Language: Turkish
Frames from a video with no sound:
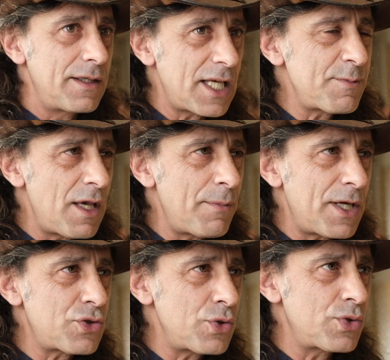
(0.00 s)
yazmaya
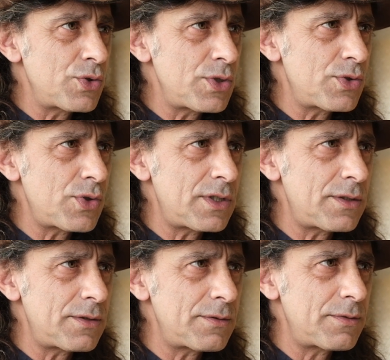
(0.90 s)
başlıyorsunuz sonra
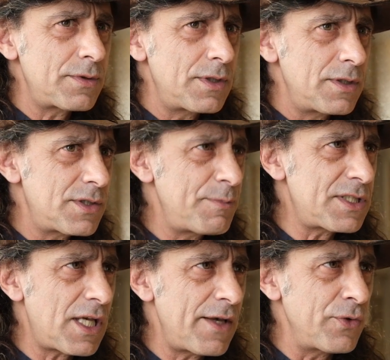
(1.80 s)
işte
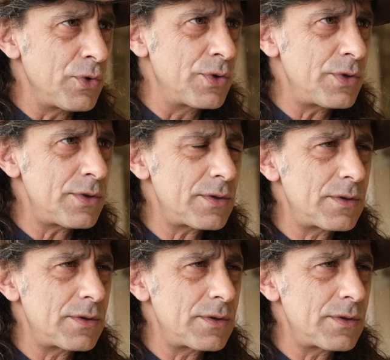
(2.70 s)
bir sayfa oluyor